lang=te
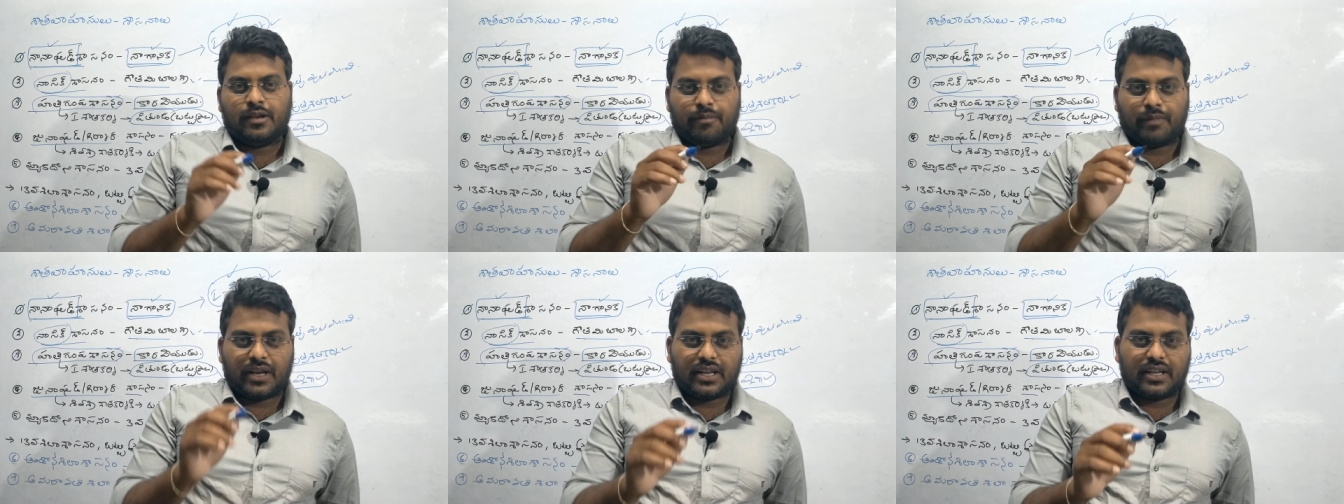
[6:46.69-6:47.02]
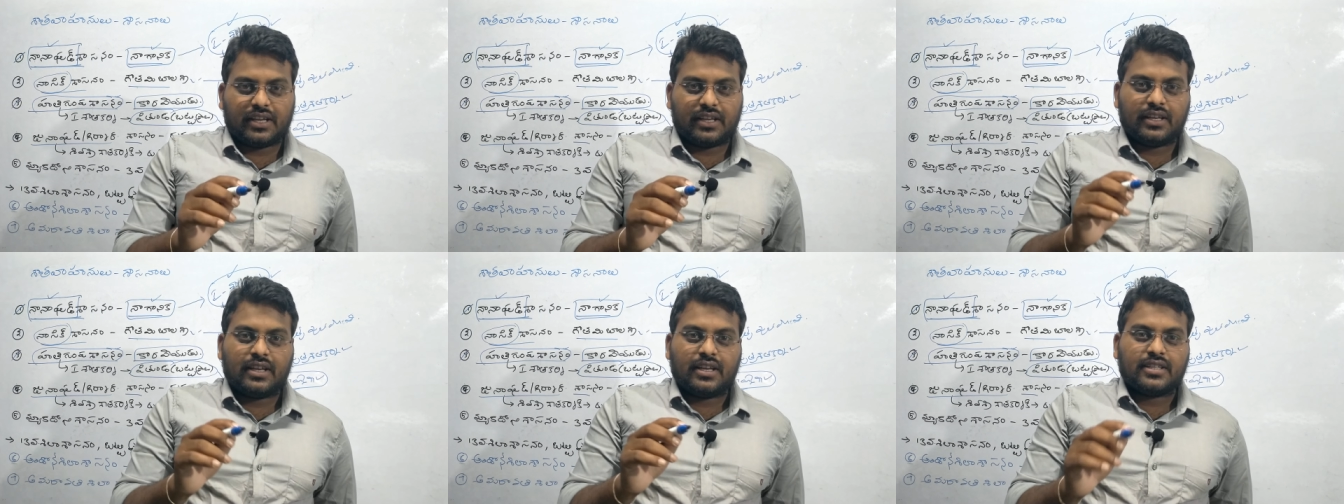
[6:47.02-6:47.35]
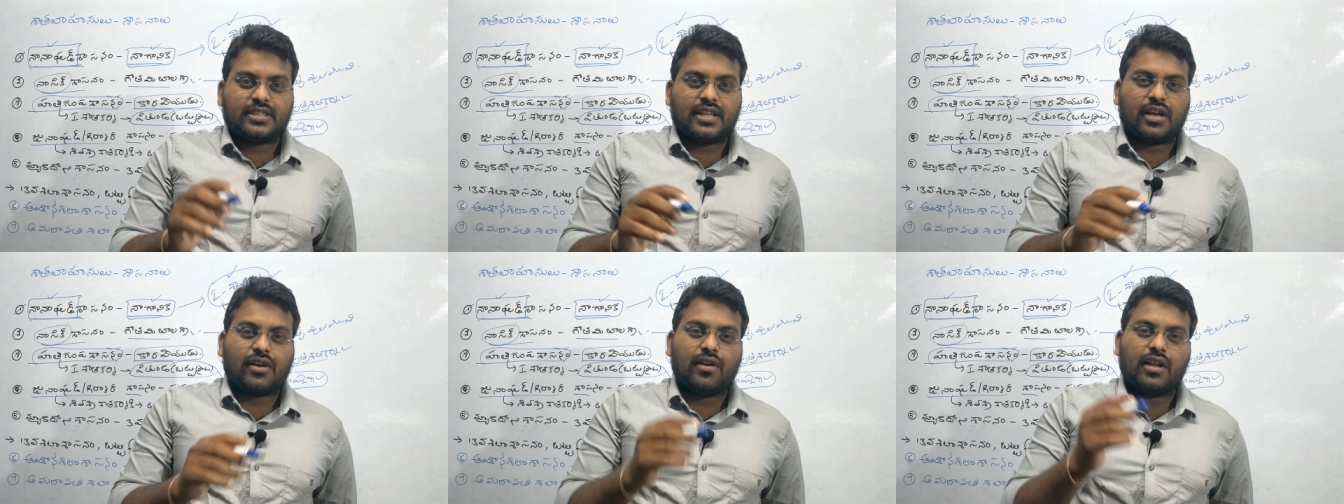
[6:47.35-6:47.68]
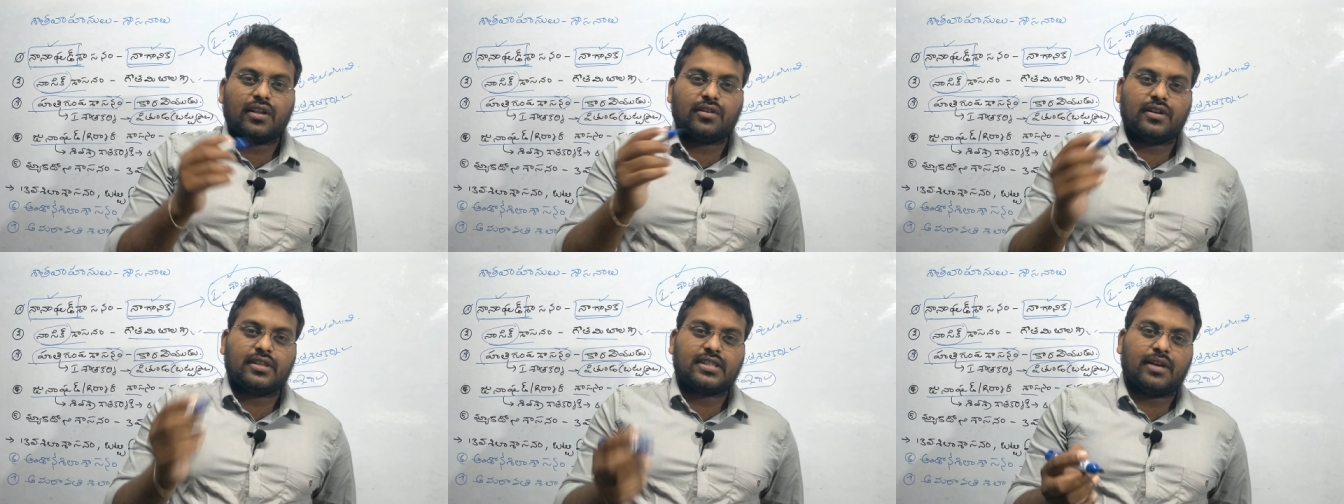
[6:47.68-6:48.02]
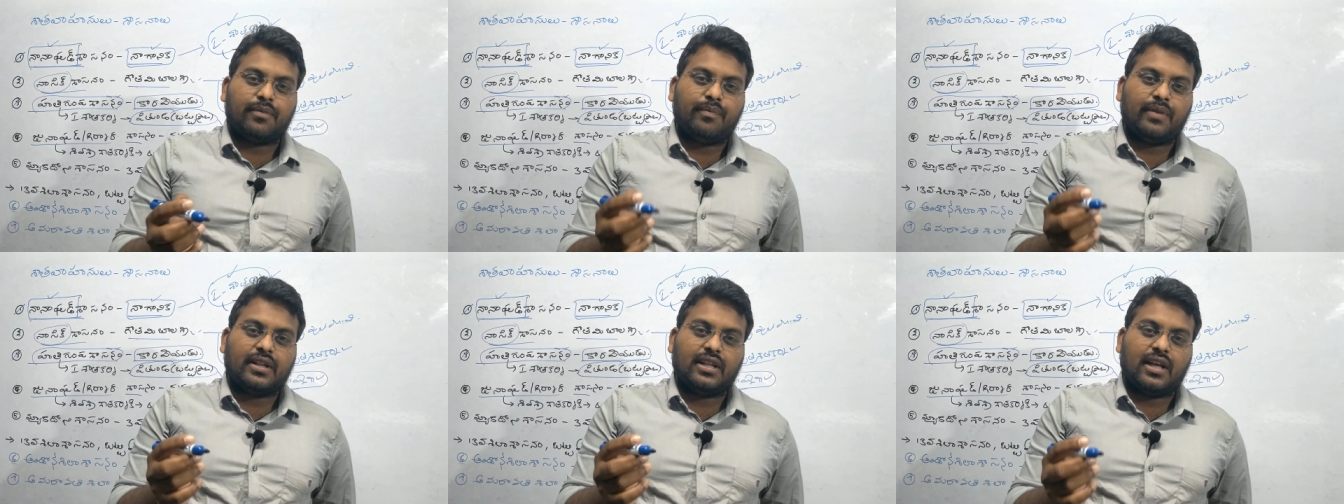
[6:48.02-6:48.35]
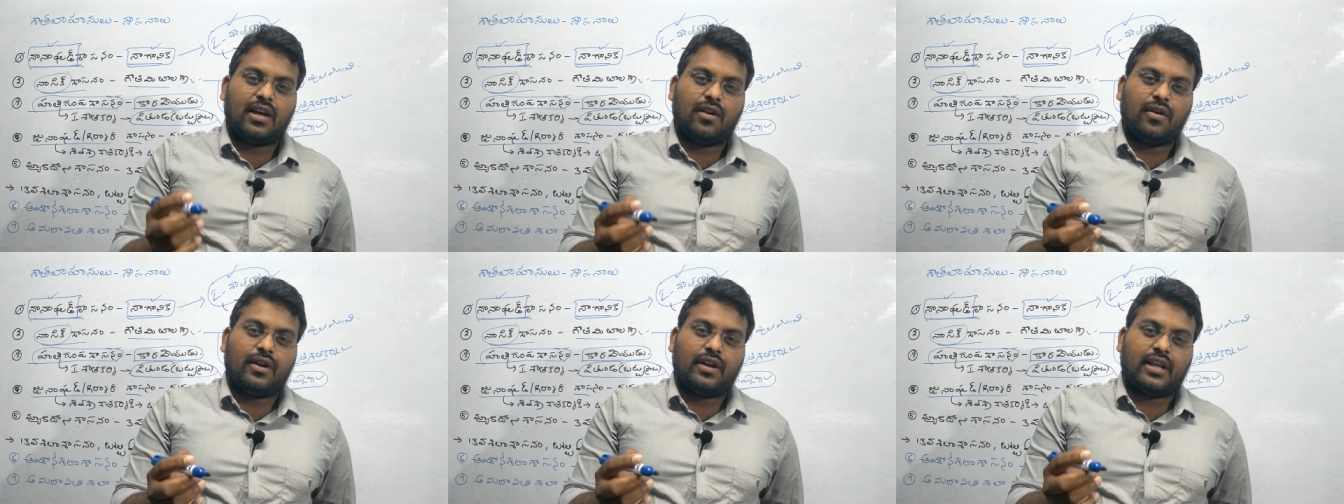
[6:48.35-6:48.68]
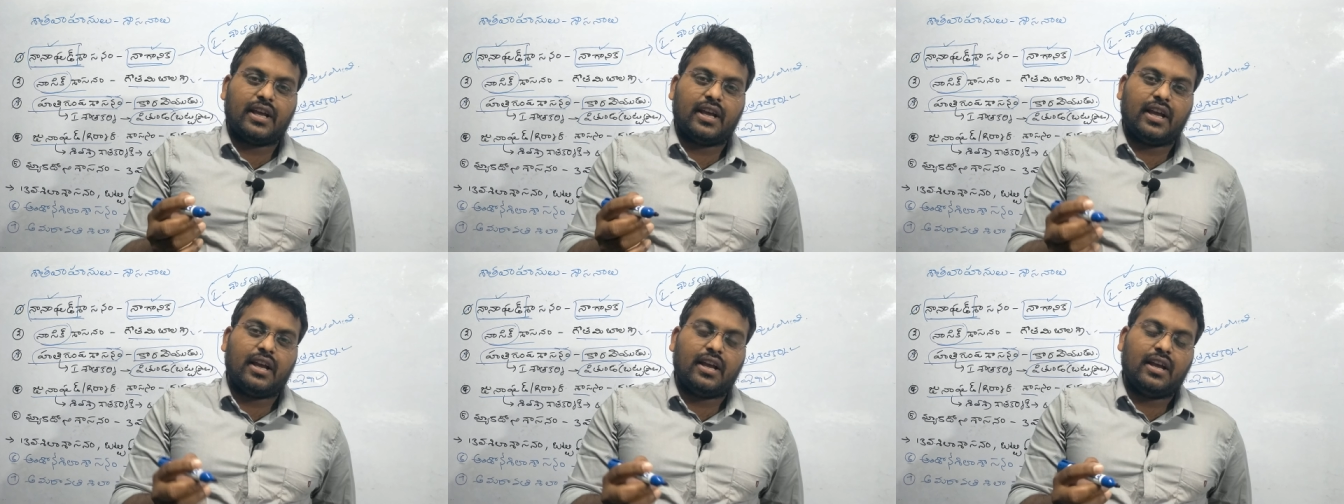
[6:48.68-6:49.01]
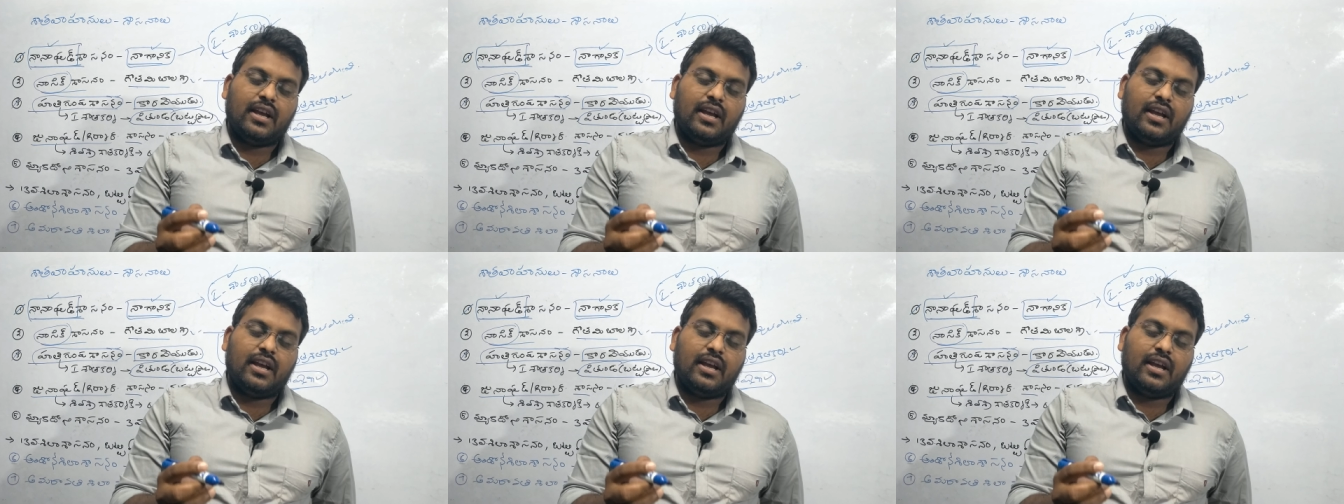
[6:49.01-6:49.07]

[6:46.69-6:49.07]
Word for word: మరి శకులతోటి సంబంధాలు ఉంటే